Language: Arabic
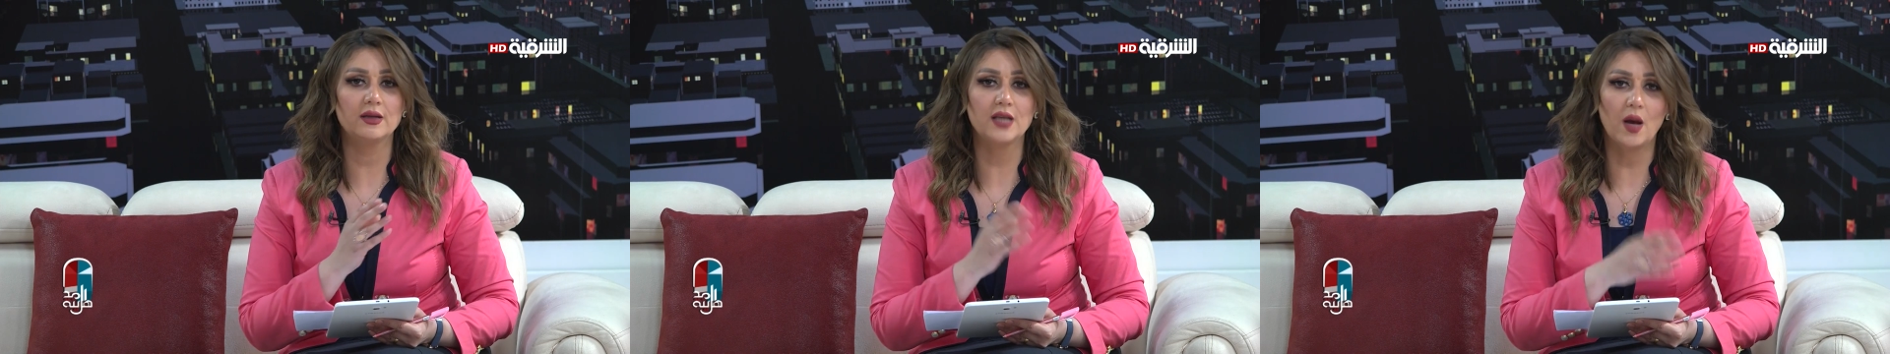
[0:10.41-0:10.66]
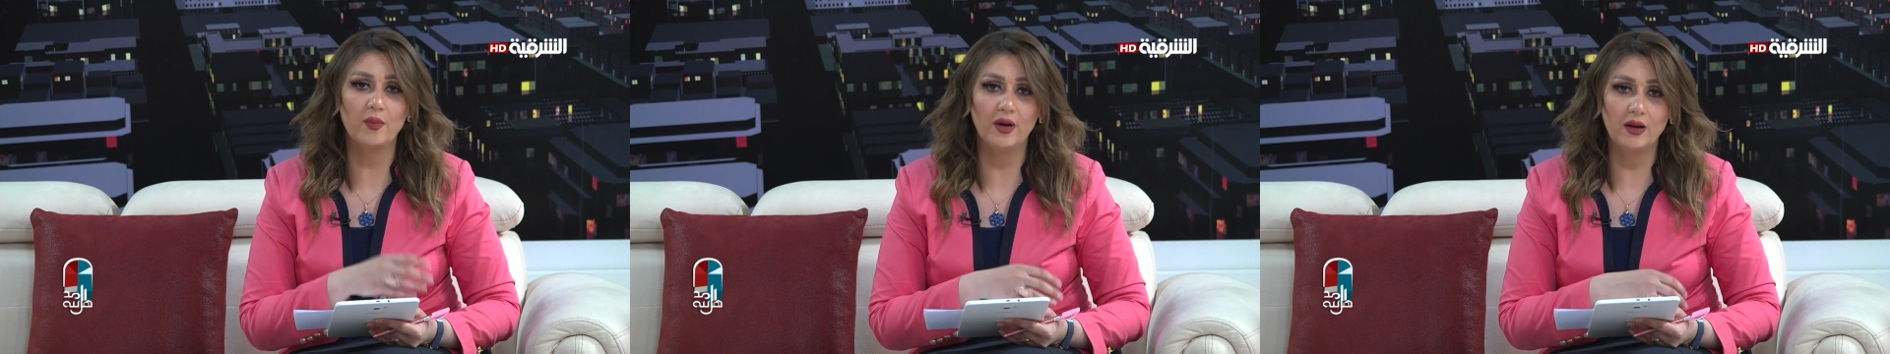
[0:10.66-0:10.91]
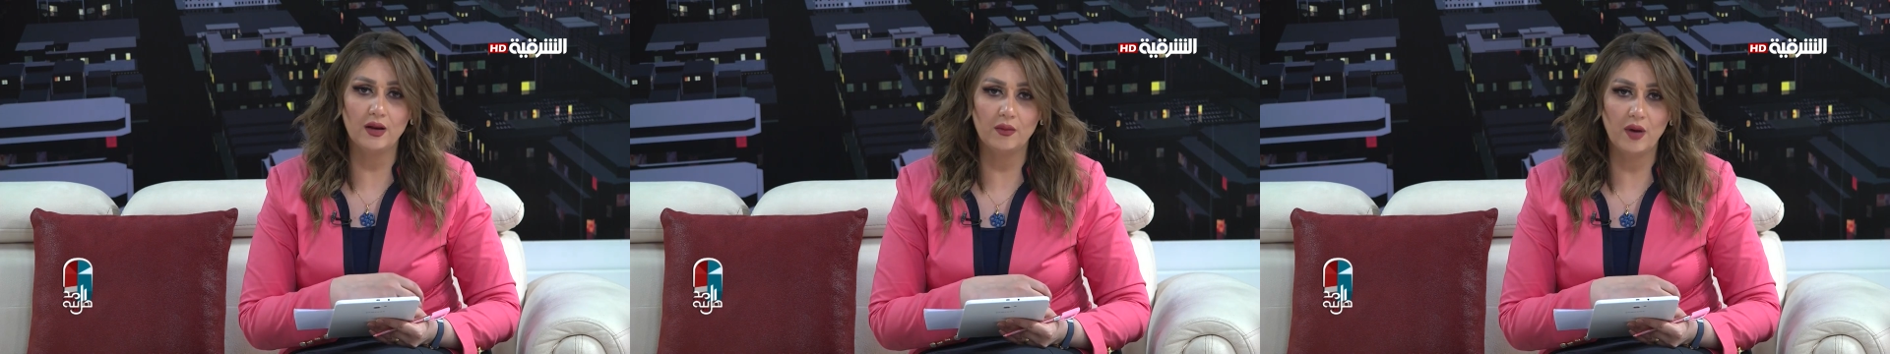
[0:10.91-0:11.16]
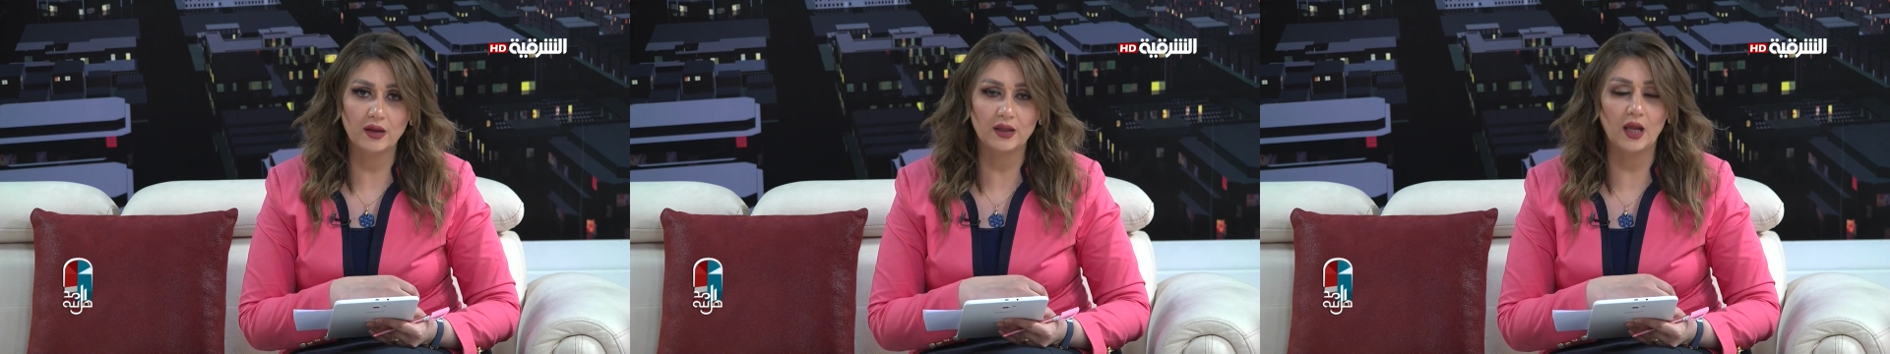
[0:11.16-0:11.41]
نتابع
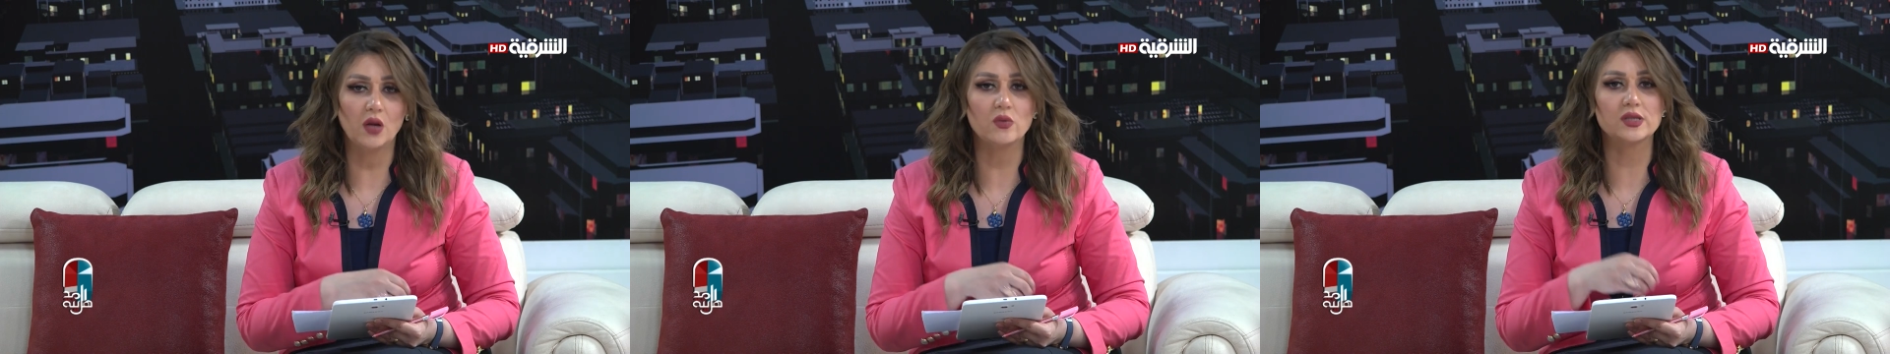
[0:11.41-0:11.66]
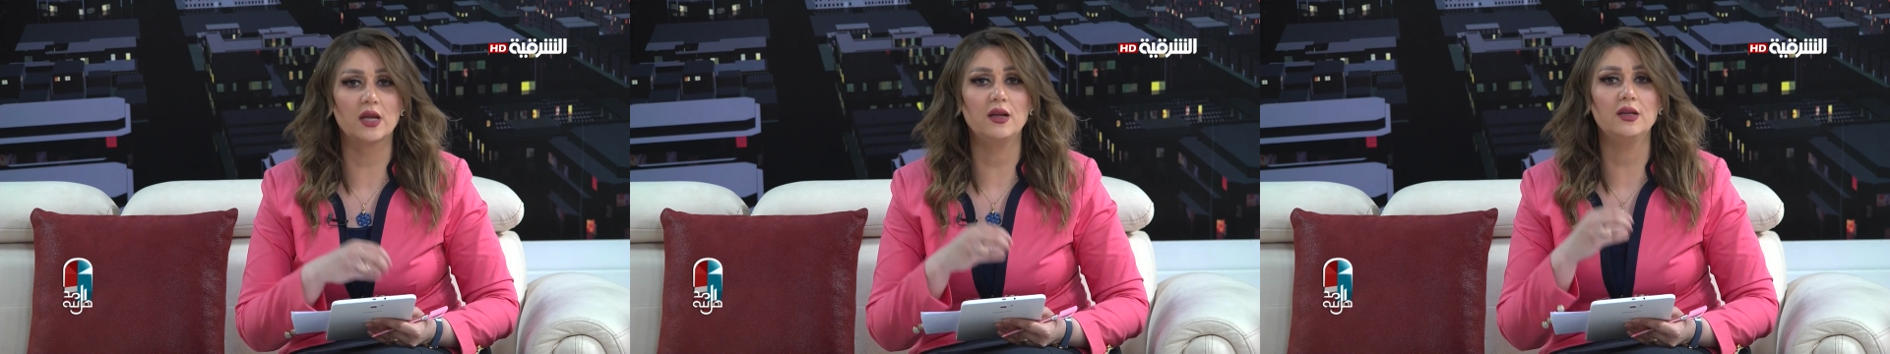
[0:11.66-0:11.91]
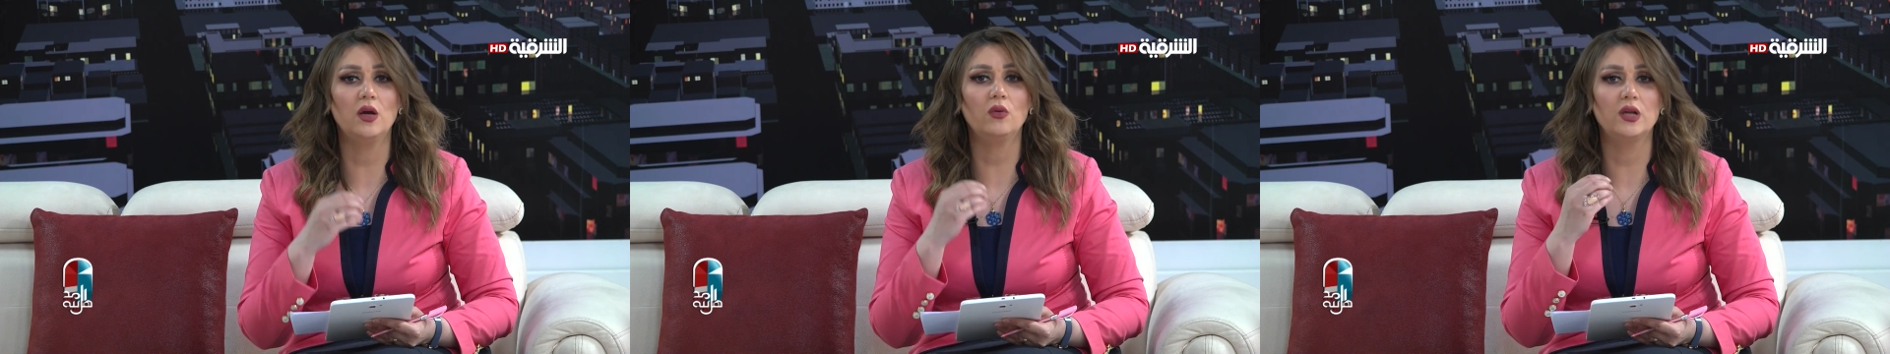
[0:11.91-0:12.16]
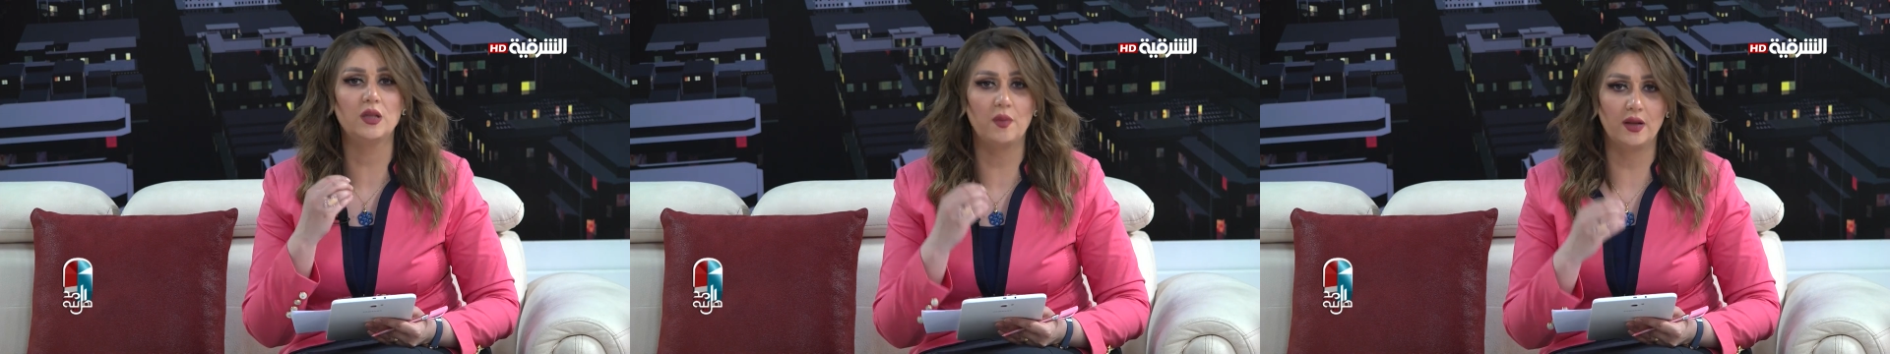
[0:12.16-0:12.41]
المقطع اللي وصل لنا
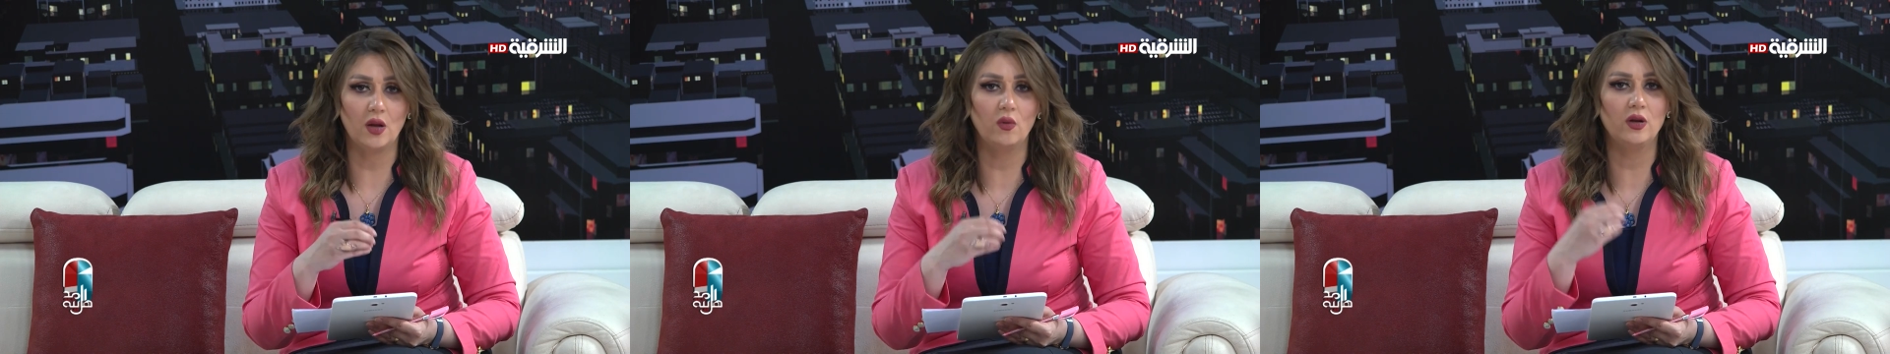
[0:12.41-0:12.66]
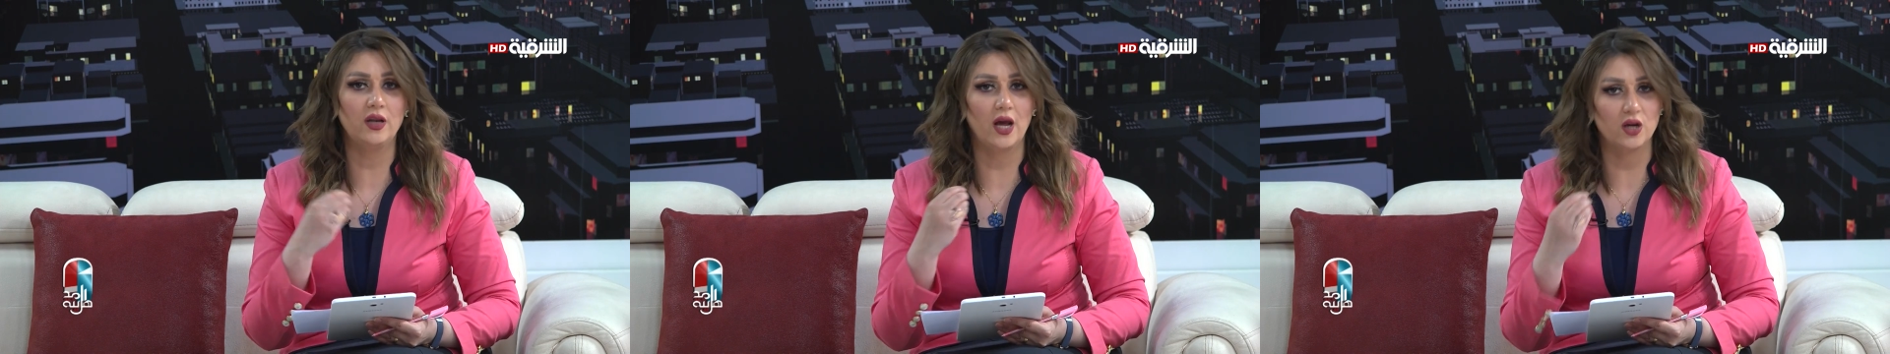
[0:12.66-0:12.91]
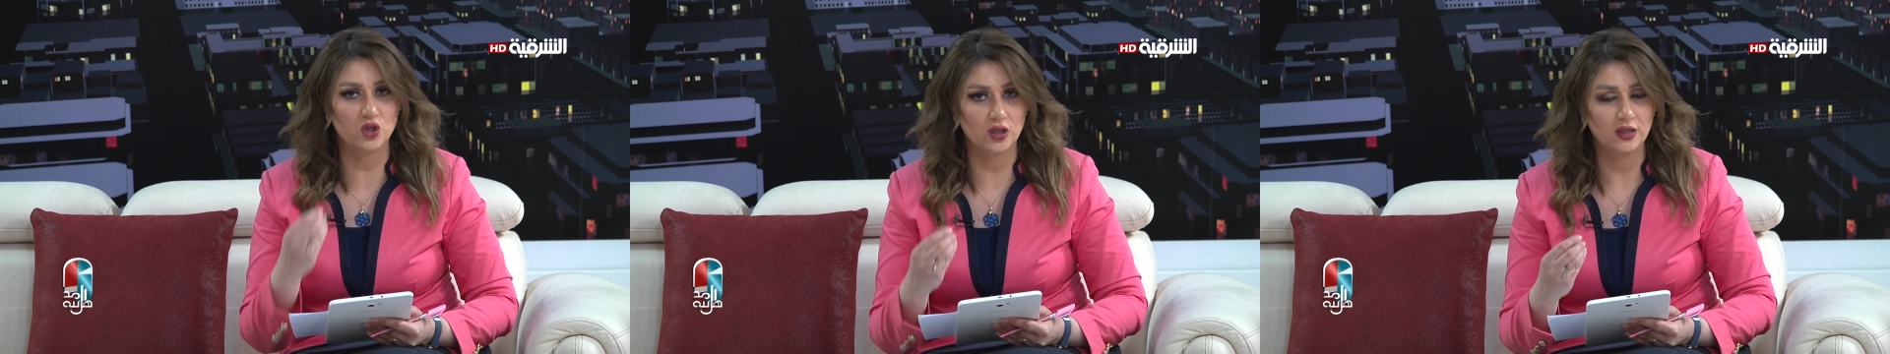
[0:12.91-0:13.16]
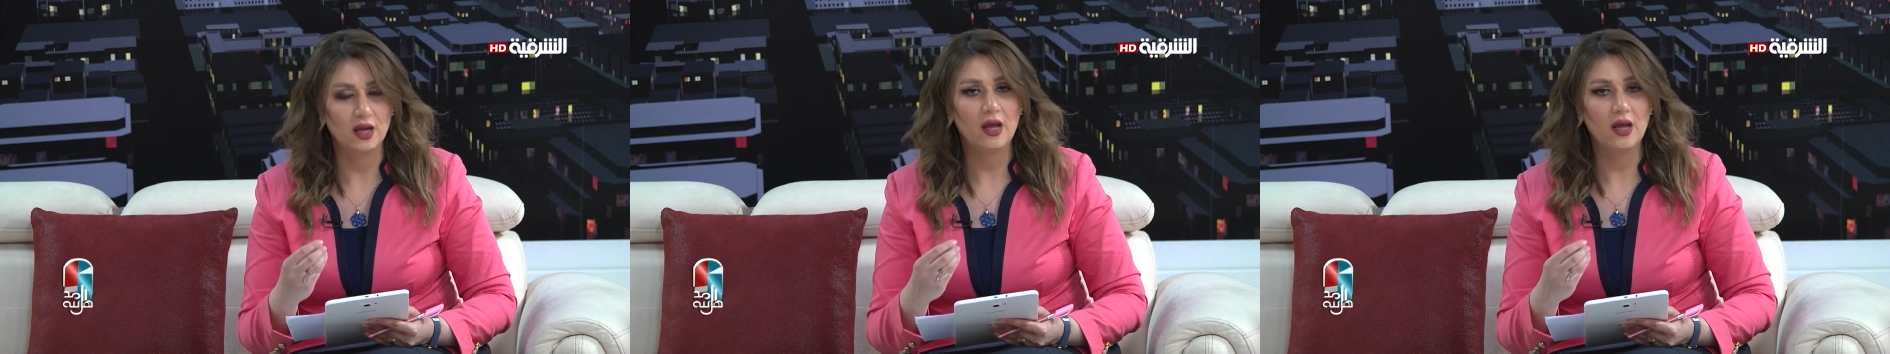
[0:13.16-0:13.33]
ونتمنى ونناشد